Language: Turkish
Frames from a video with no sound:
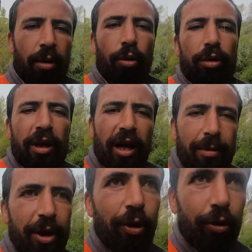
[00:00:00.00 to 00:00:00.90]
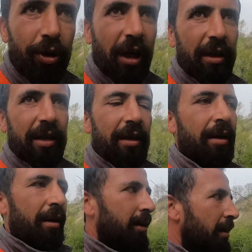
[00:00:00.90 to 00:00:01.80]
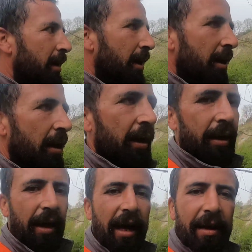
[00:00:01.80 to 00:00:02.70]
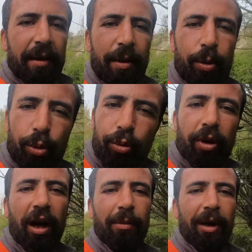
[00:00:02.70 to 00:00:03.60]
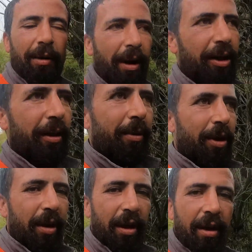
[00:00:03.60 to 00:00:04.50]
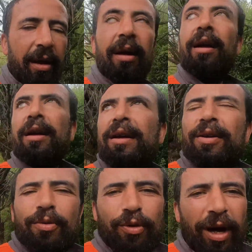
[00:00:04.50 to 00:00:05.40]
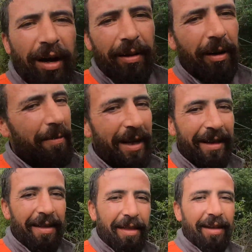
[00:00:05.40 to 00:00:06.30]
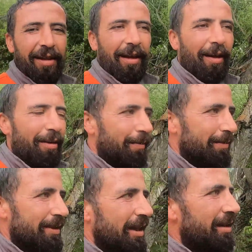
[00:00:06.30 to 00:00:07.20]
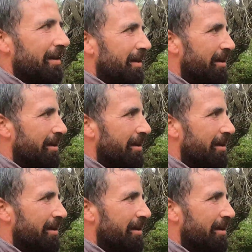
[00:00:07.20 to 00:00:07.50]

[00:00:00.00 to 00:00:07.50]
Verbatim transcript: Otlar bitiyordu dağda. Her şey susuz kalmaya başlamıştı. Yüce Allah'ım yetişti yine yardımımıza.